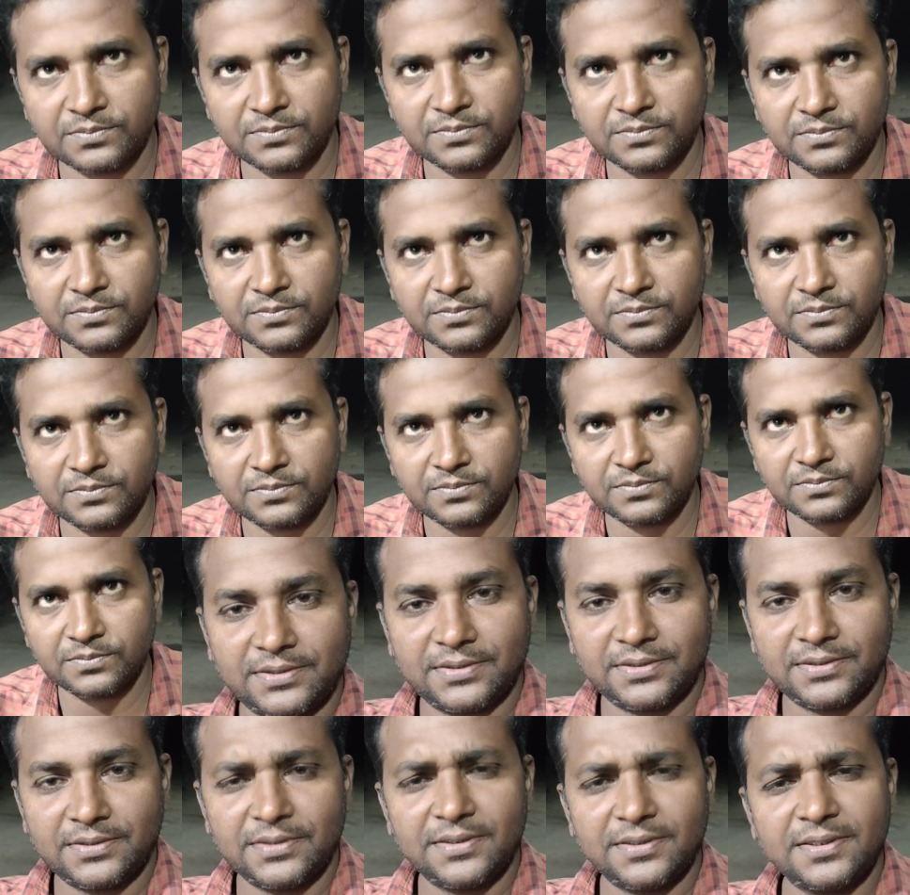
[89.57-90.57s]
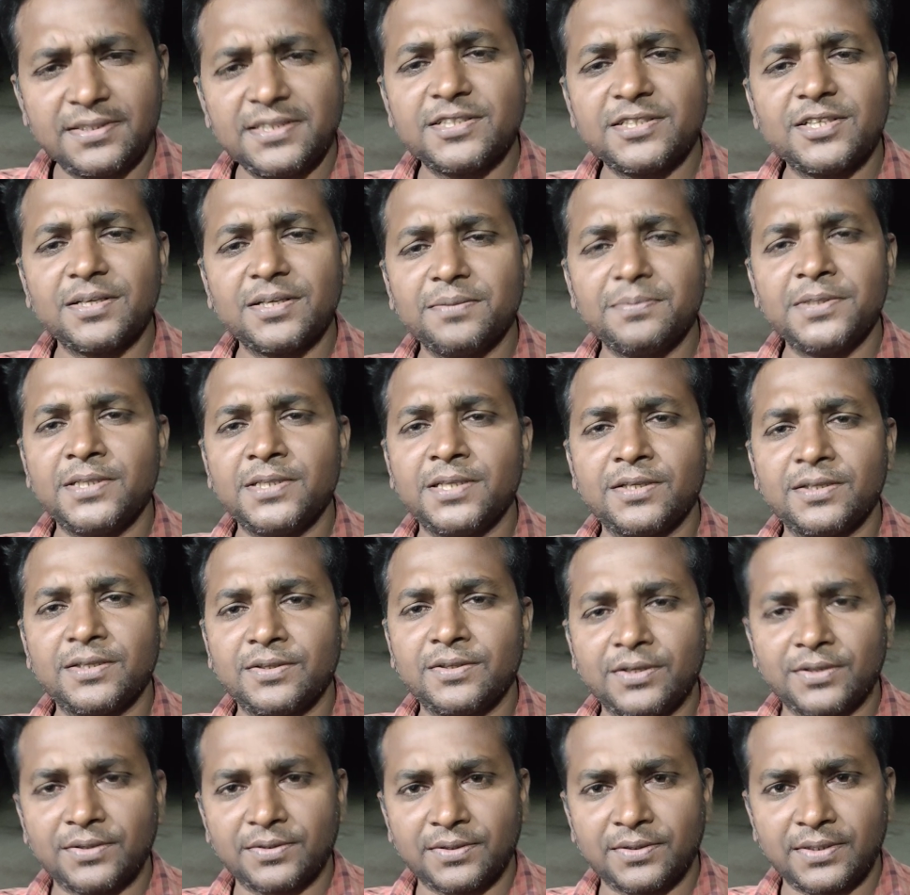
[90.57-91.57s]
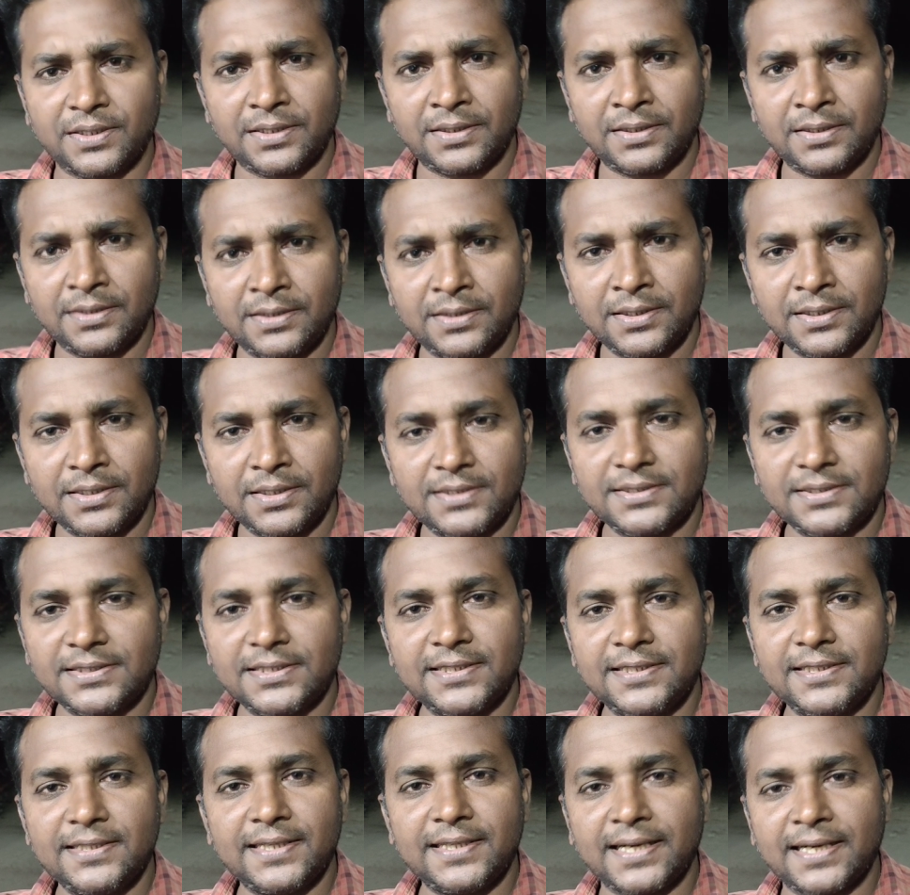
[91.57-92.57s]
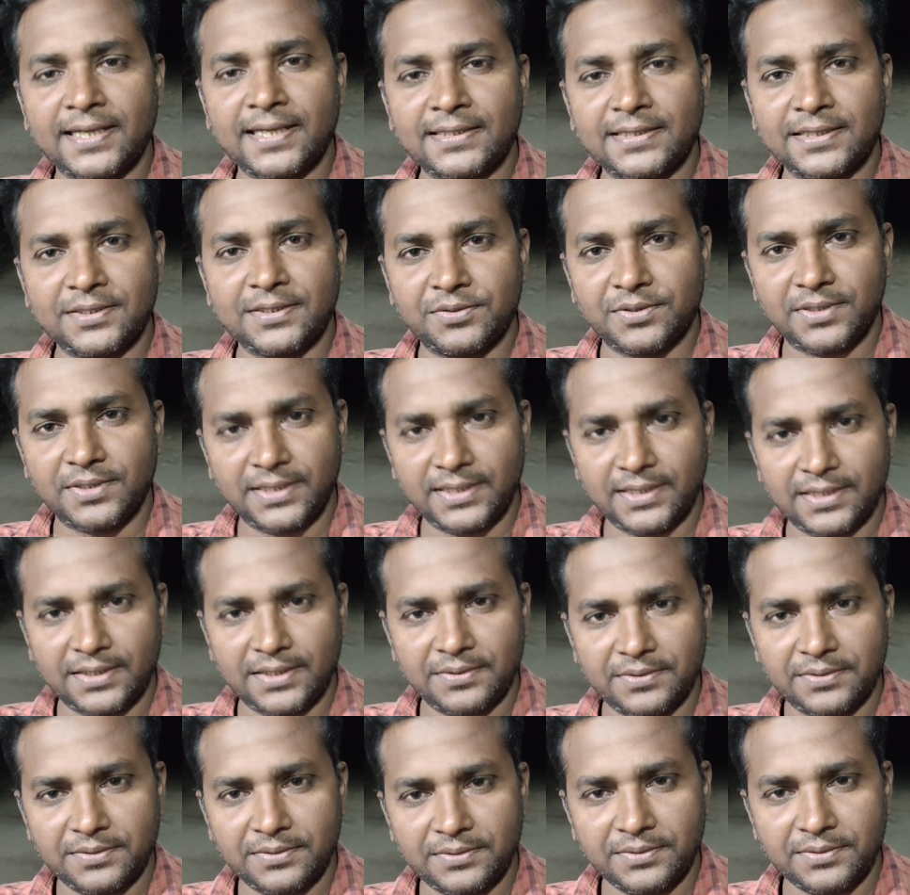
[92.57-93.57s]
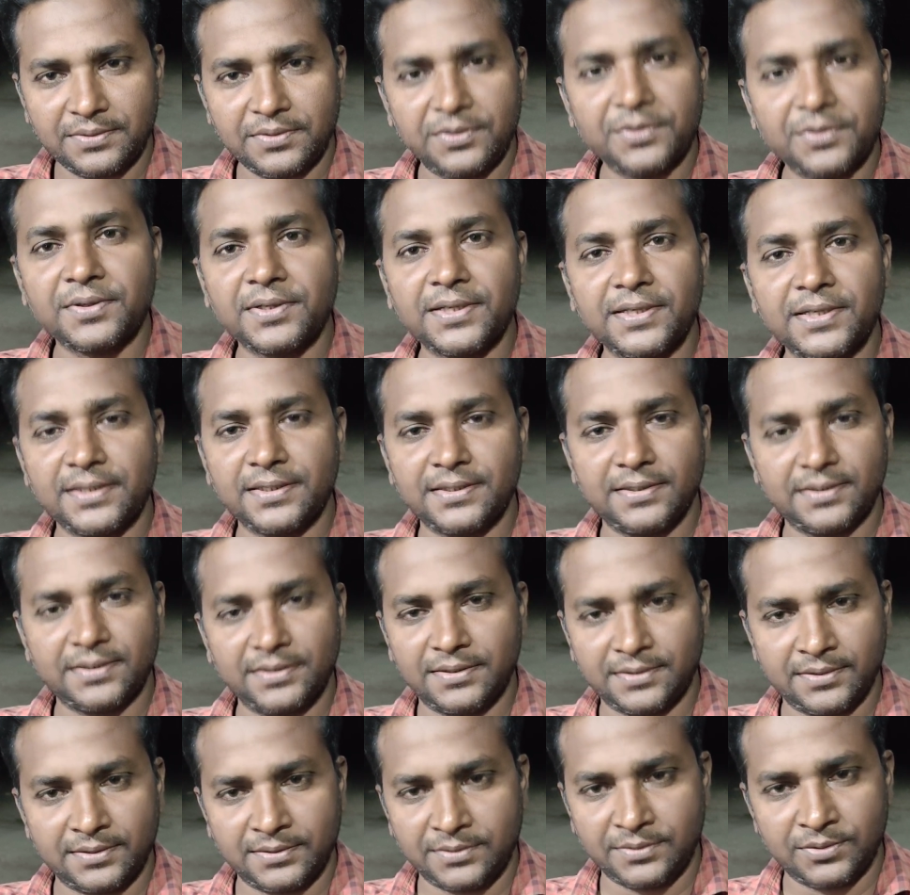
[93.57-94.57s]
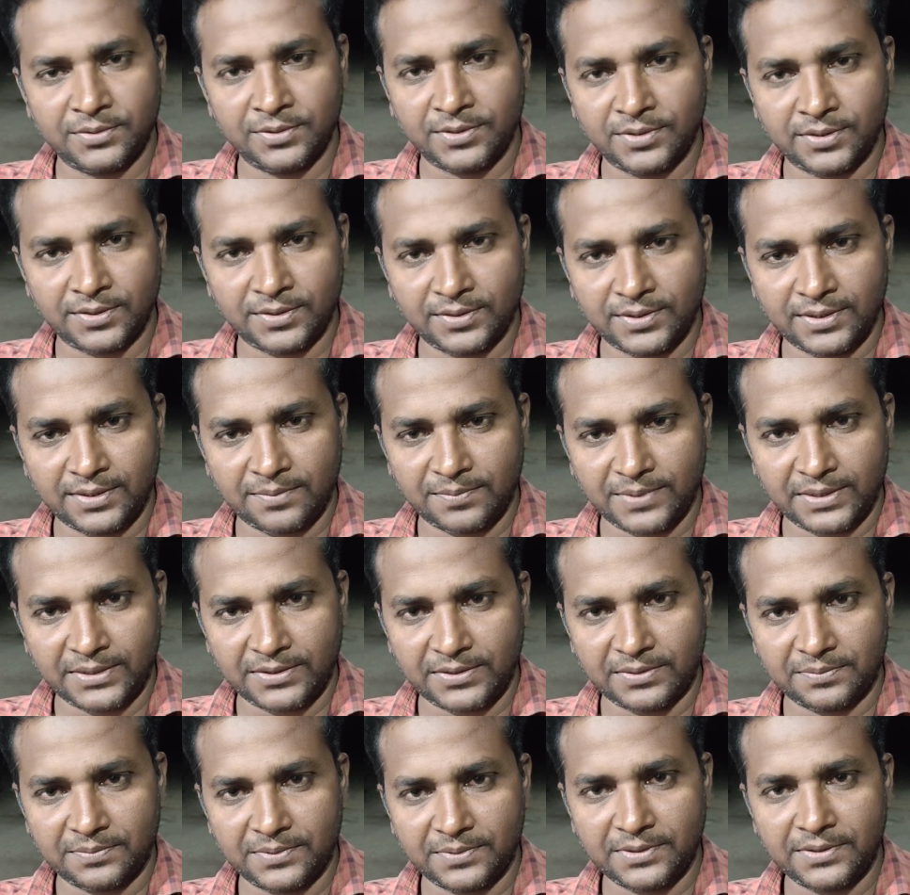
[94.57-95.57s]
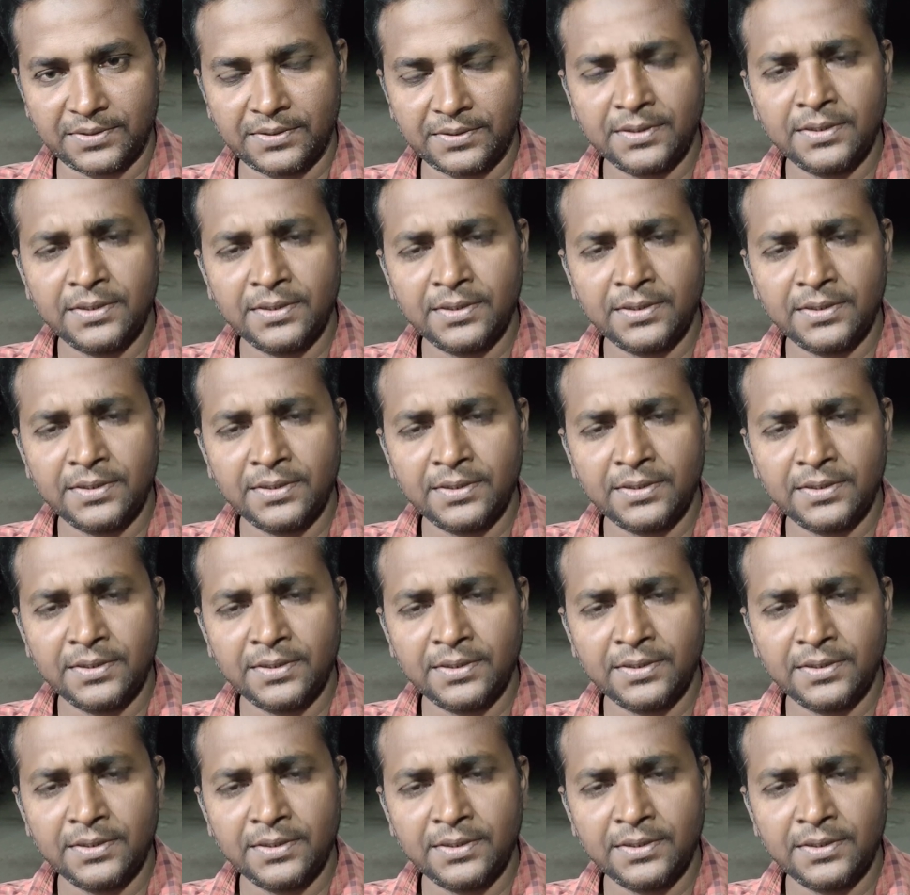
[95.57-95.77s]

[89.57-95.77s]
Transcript: বলছি হৃদয় বিদারক ঘটনা যেটি ঢাকাতে ঘটে গেল অগ্নি দুর্ঘটনার মাধ্যমে